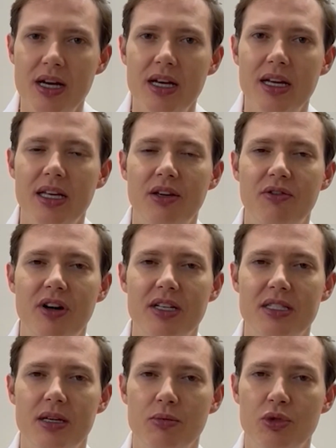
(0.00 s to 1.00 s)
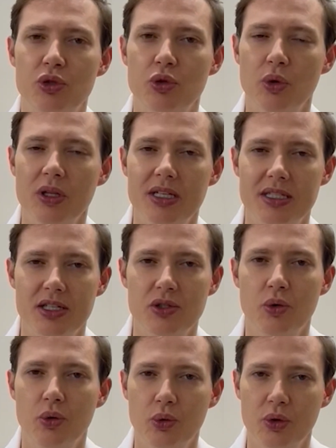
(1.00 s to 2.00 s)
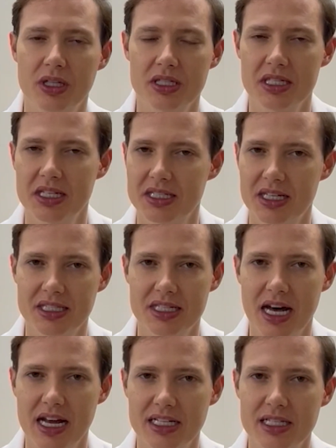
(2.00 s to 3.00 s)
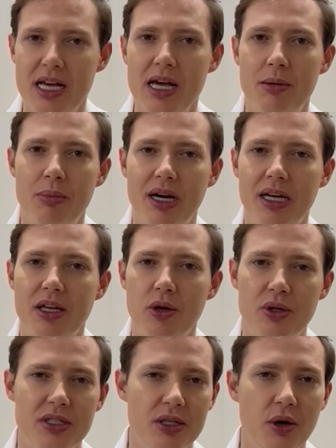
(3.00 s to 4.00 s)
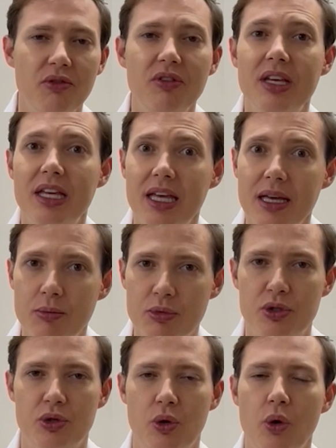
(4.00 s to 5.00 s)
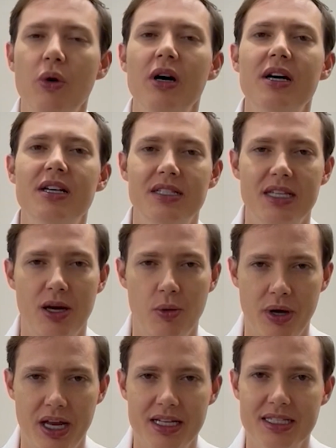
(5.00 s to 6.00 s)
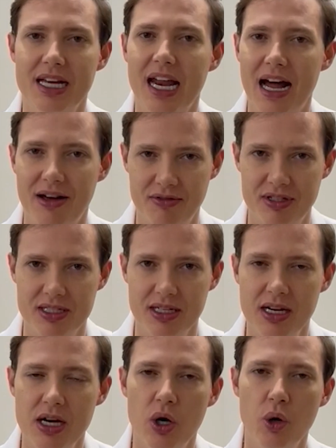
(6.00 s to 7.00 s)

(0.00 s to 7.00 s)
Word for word: e que façamos todas as condutas necessárias para que nós não fiquemos com sequelas graves.